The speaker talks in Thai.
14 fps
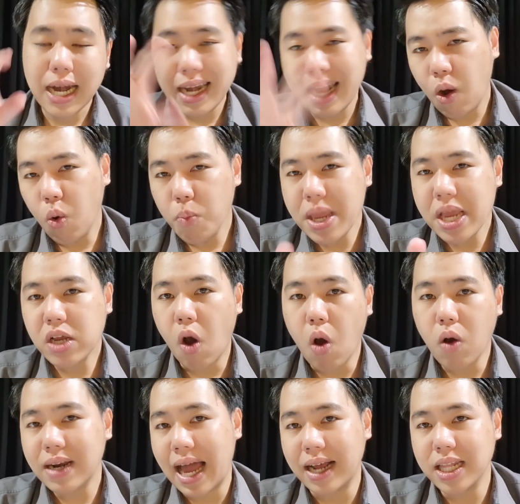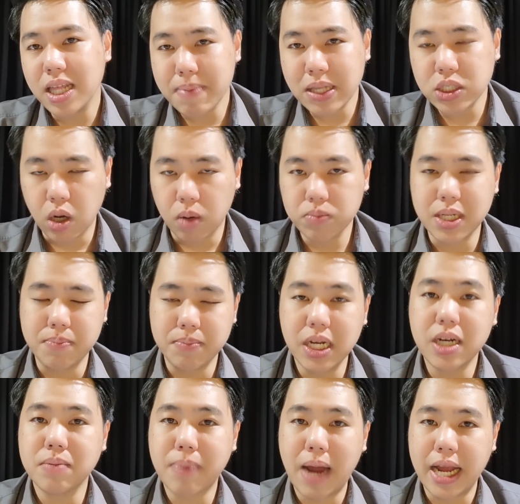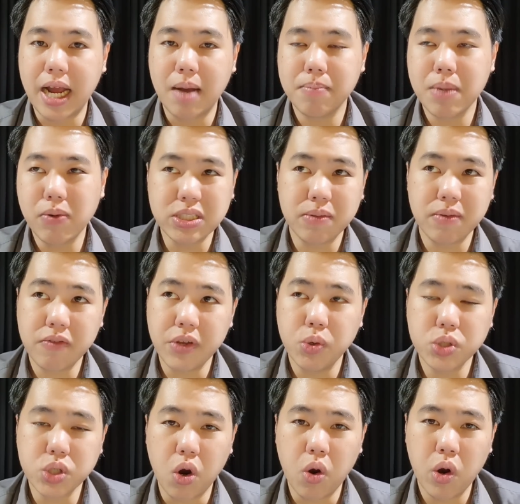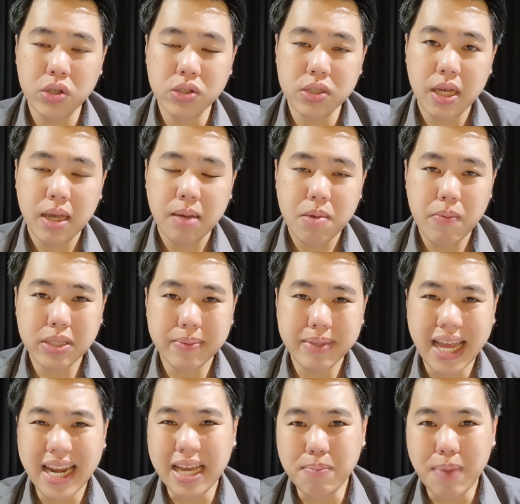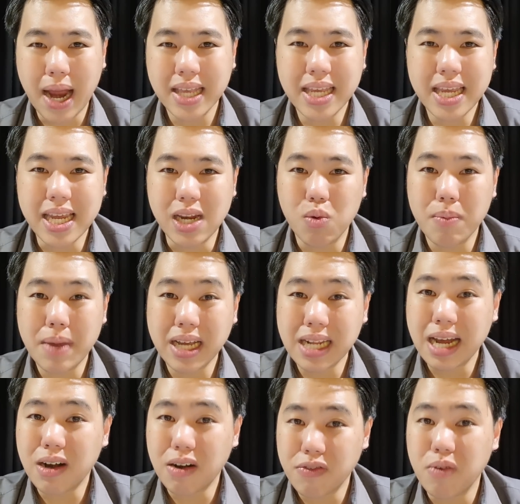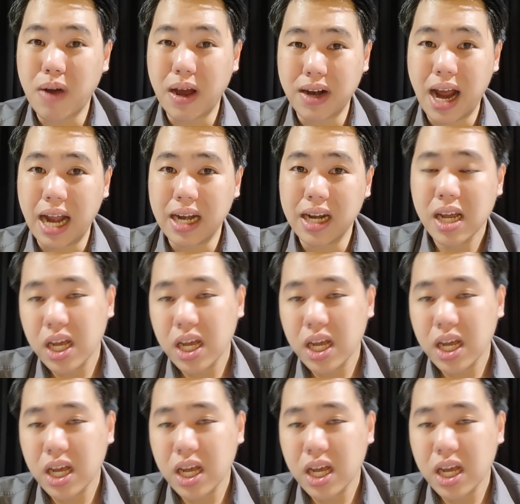เรามีกองหลังที่เป็นจอมเจ็บเยอะเกินไปครับไม่ว่าจะเป็นฟิลโจนส์ไม่ว่าจะเป็นเอริกบายี่หรือแม้กระทั่งราฟาเอล วาราน